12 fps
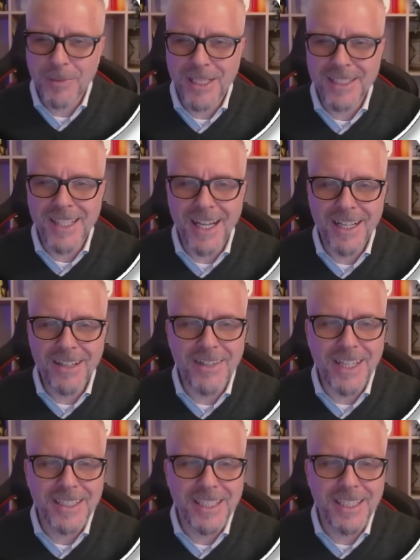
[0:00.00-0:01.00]
per andare
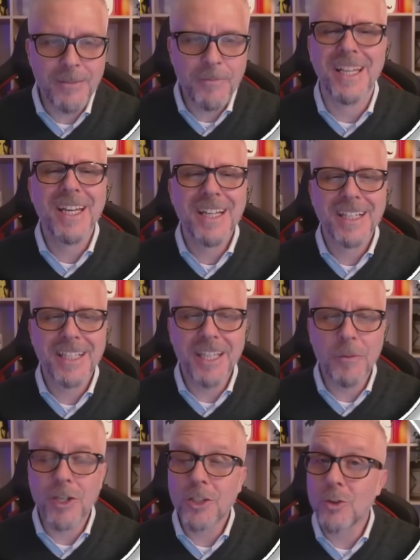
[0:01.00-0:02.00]
avanti,
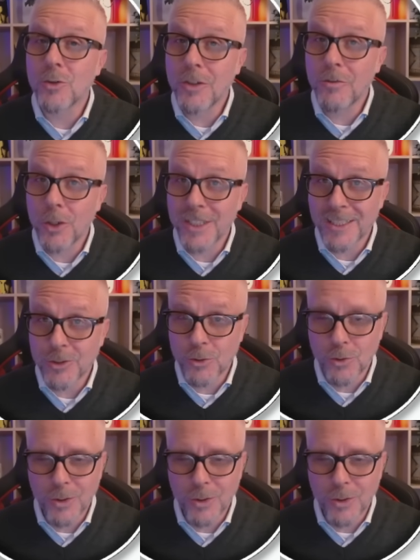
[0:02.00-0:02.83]
clicchiamo ancora una volta su